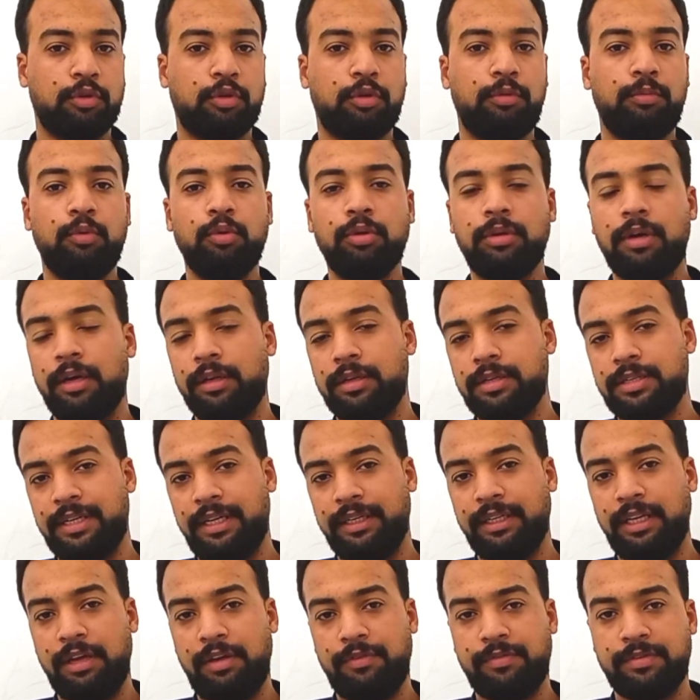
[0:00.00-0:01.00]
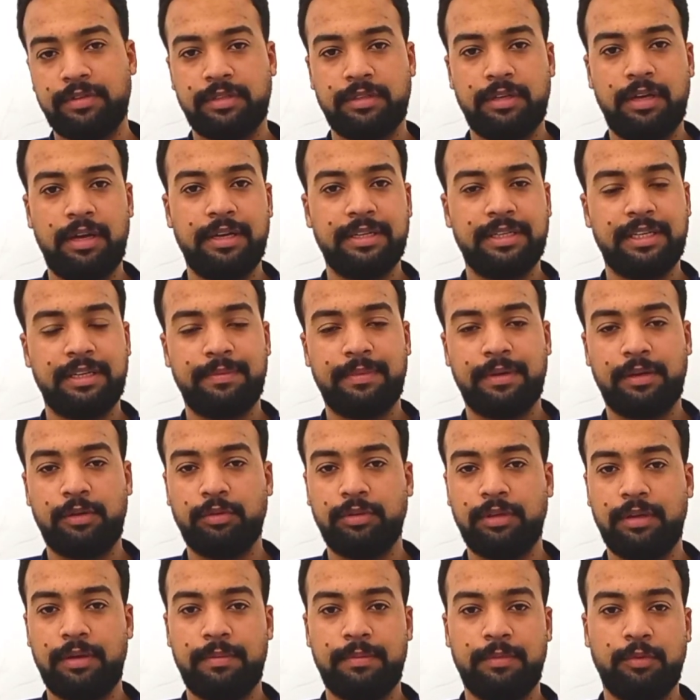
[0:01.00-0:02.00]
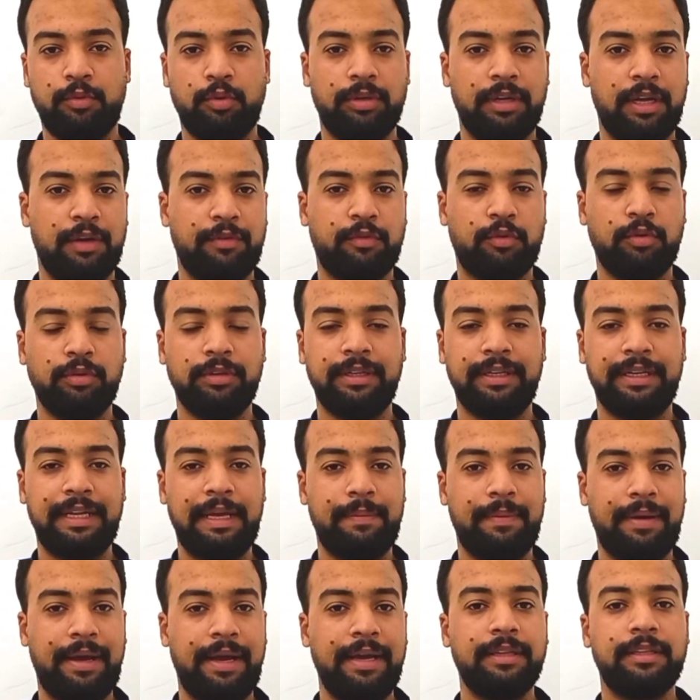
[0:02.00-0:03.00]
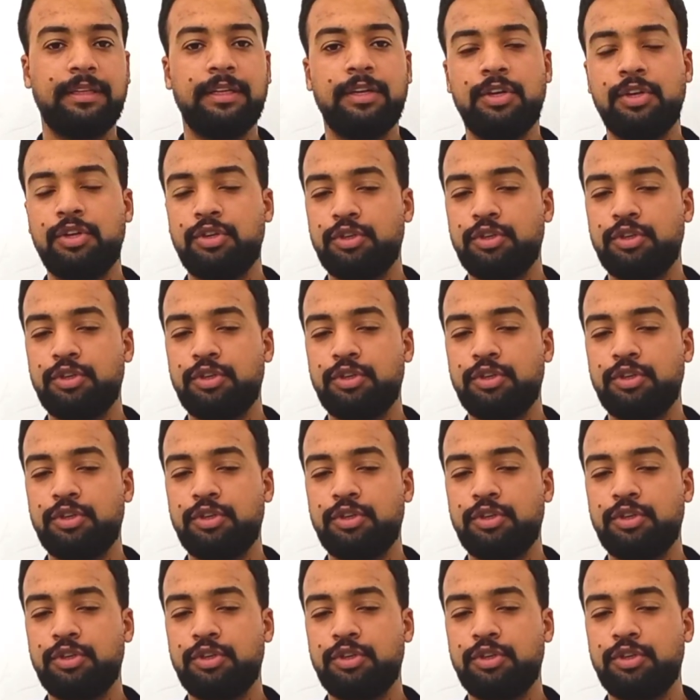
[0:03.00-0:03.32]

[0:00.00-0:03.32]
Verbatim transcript: القبول خلاص احنا حفظناها زي ما كنا بنقولها في كل الجامعات